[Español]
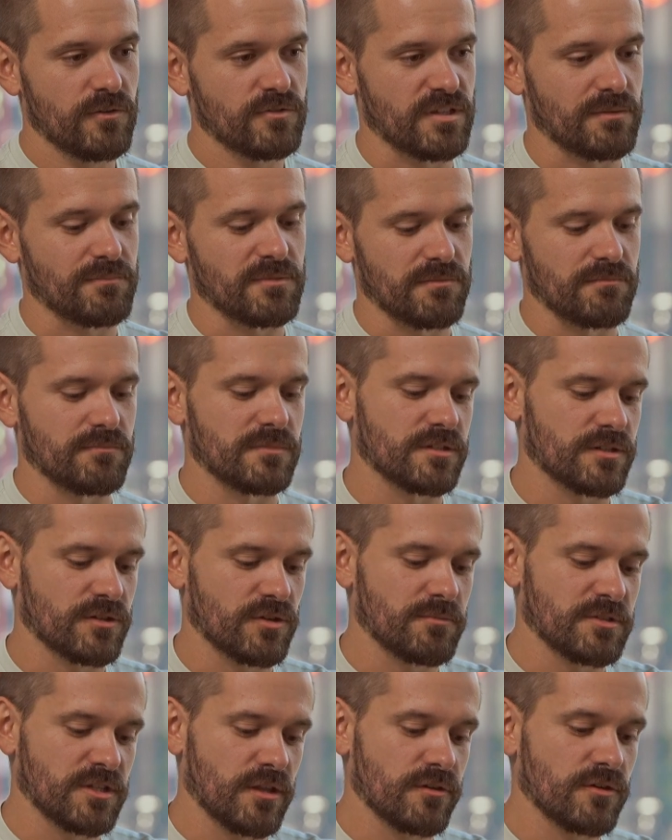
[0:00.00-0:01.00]
sea, mi,
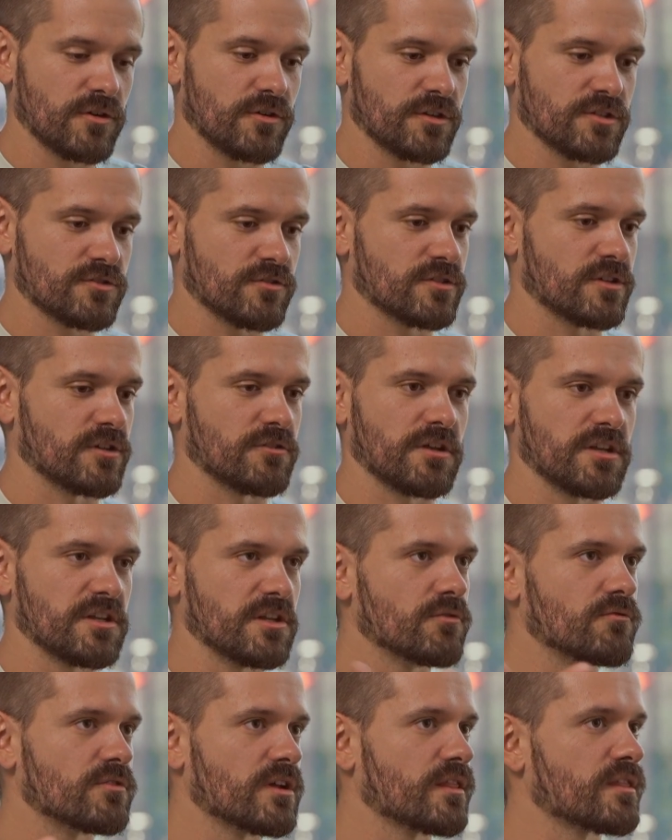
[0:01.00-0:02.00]
recomendación con esto es que no hay
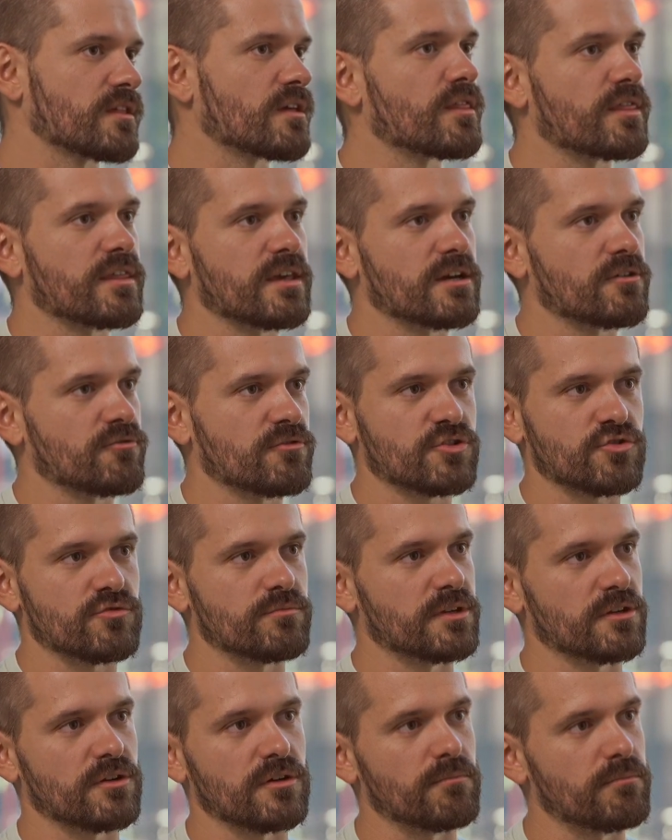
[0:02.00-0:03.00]
ninguna ciencia, no es
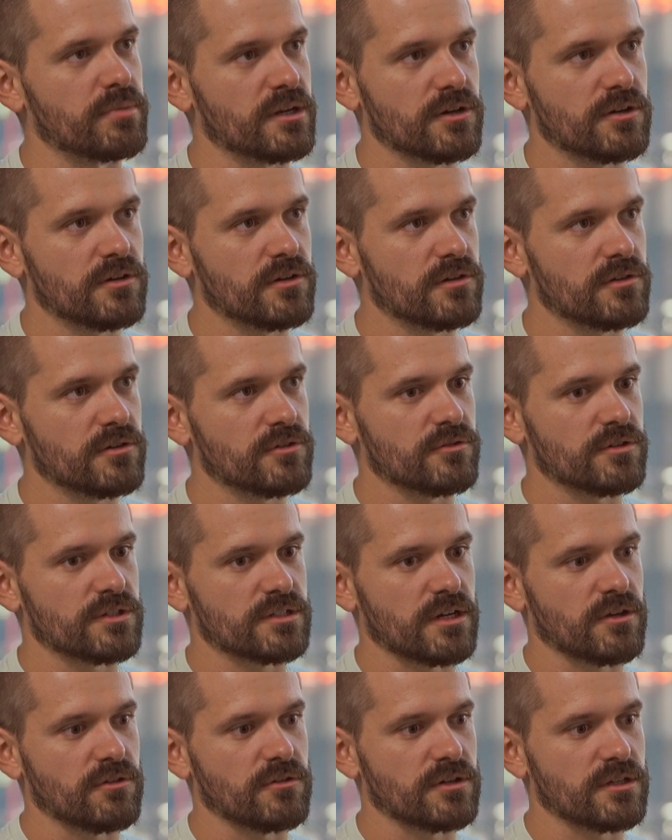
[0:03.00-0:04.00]
súper complejo, no
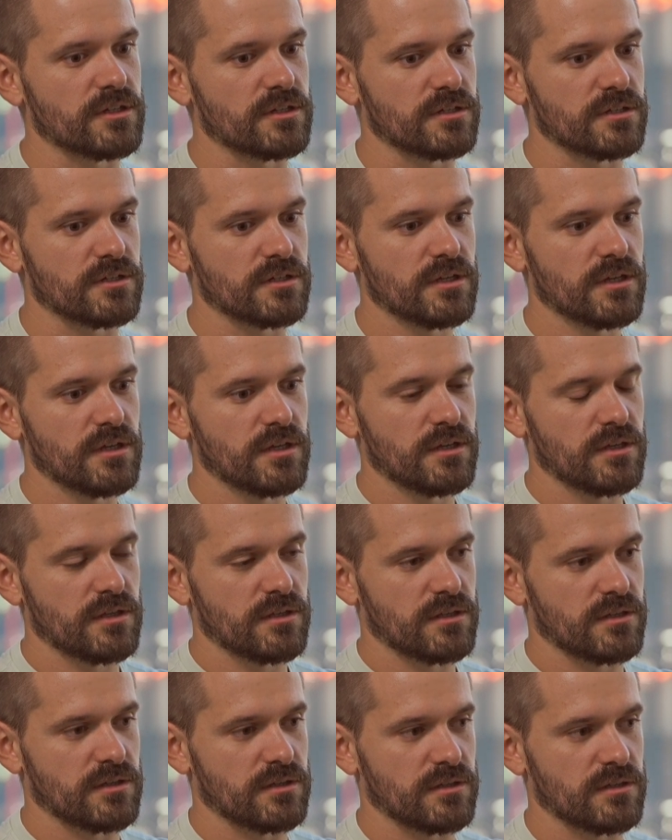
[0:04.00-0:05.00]
es algo que,
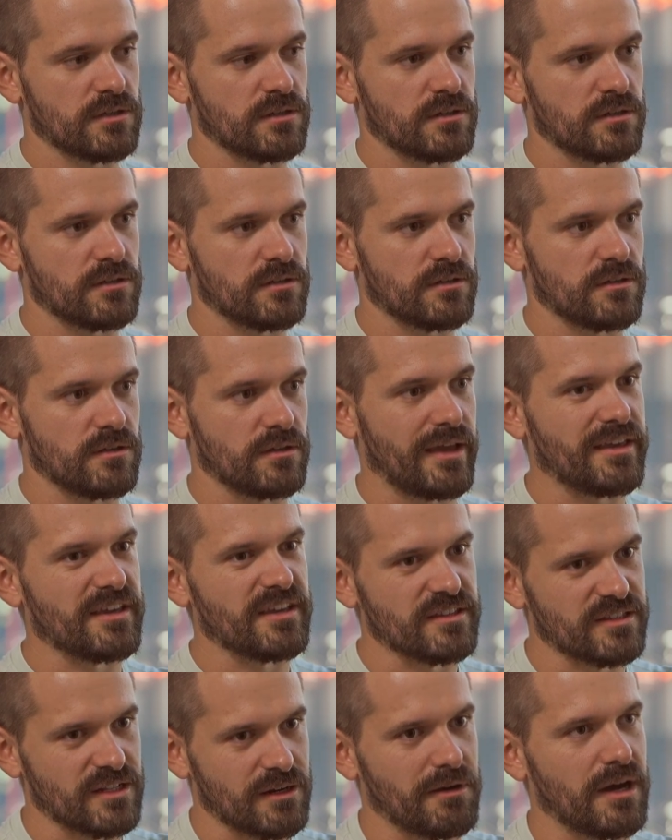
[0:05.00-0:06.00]
que hay
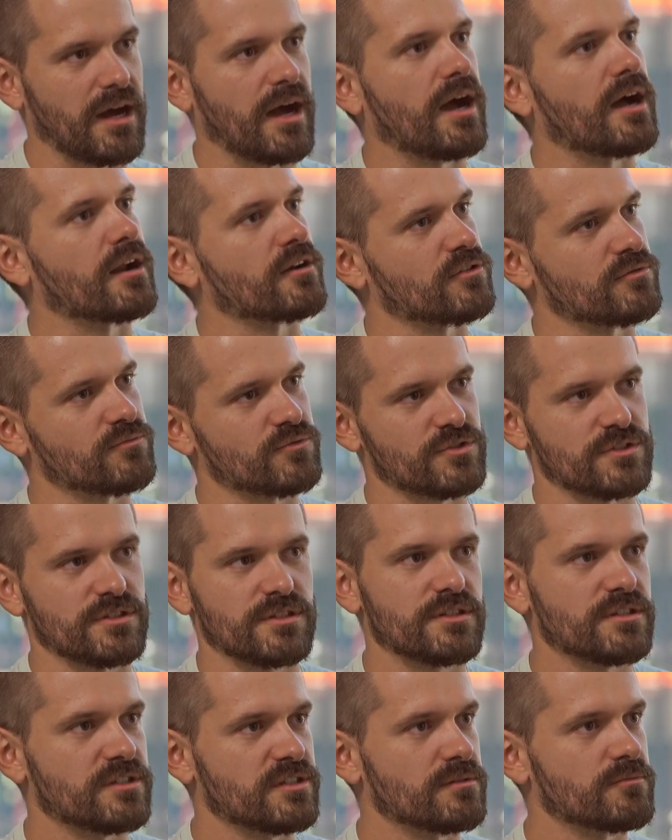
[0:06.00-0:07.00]
que trabajarlo
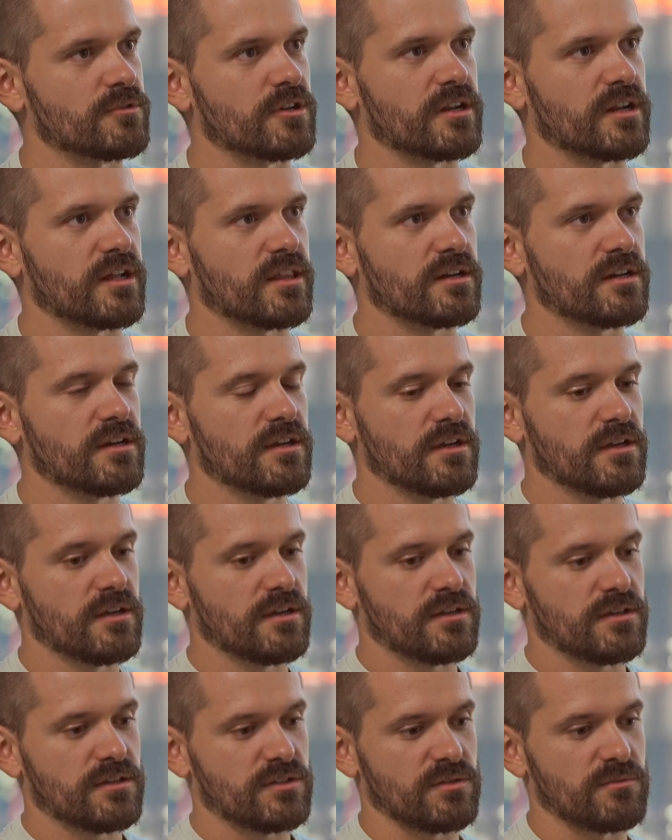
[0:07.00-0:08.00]
muchísimo y nada.
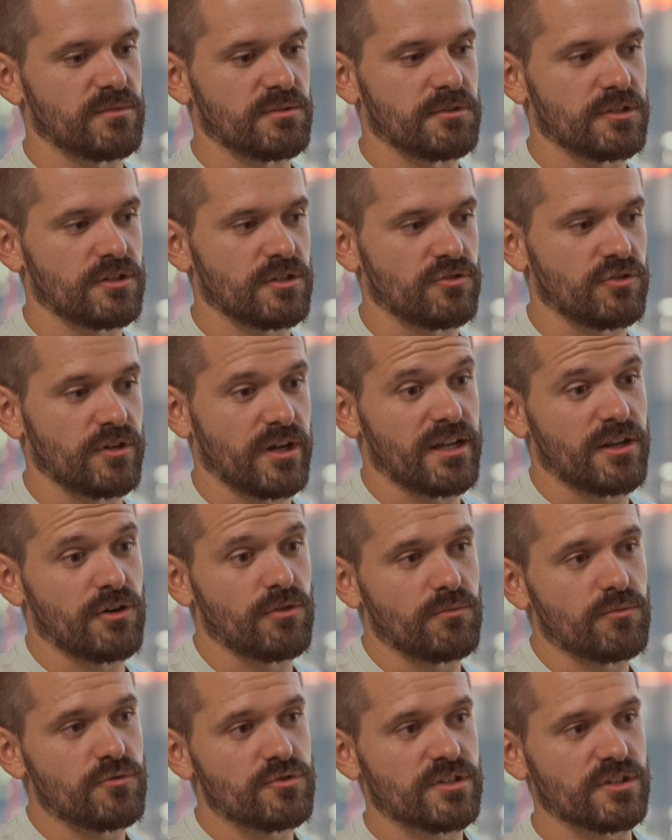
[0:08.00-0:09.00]
Simplemente yo he
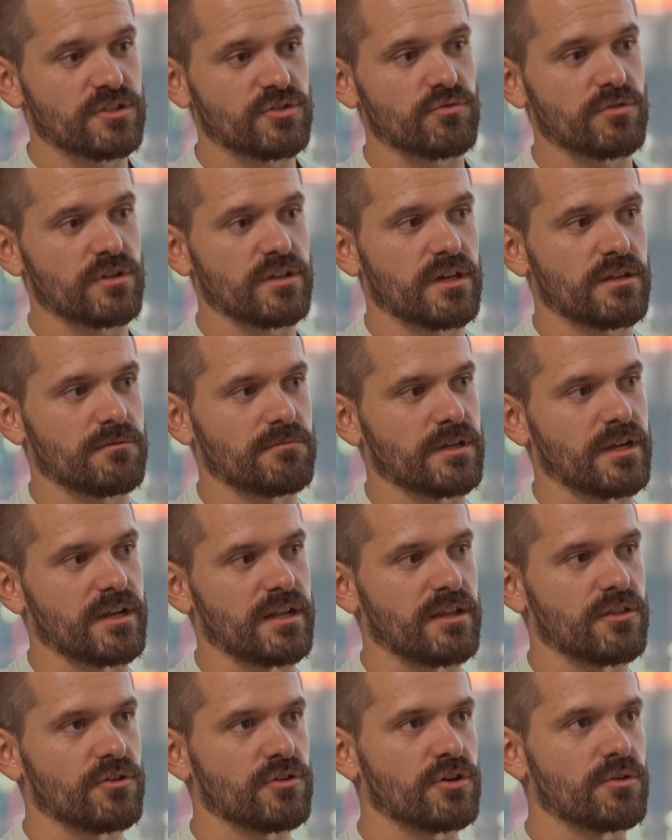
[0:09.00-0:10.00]
ganado mucha seguridad
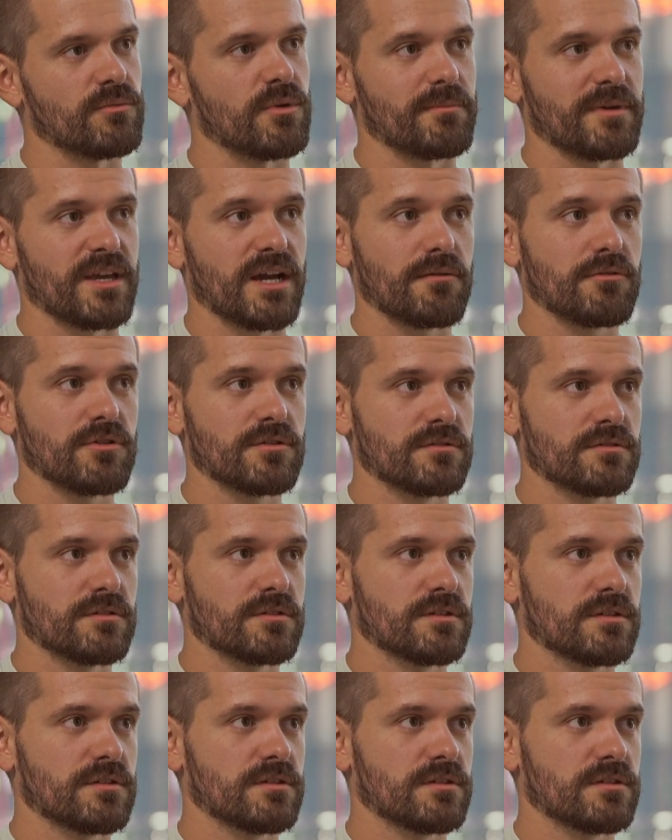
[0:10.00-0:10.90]
vigilando cómo me hablo